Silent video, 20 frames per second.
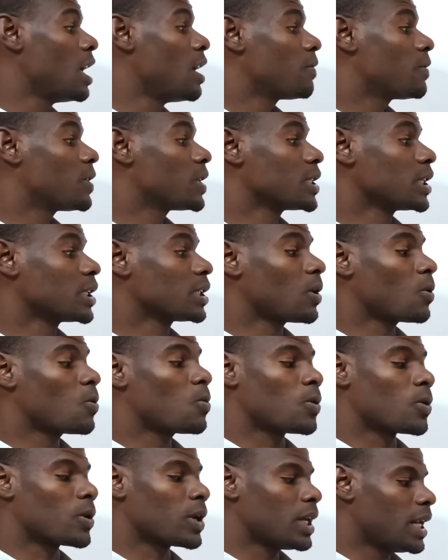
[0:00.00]
في
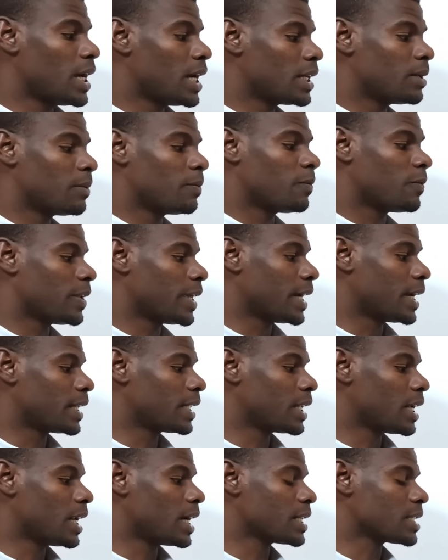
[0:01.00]
تطور الأدب في
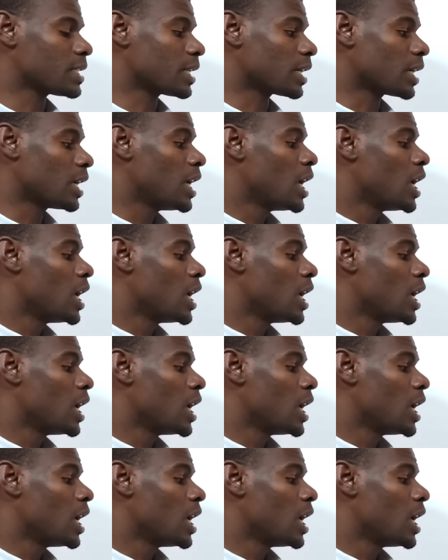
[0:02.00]
هذا العصر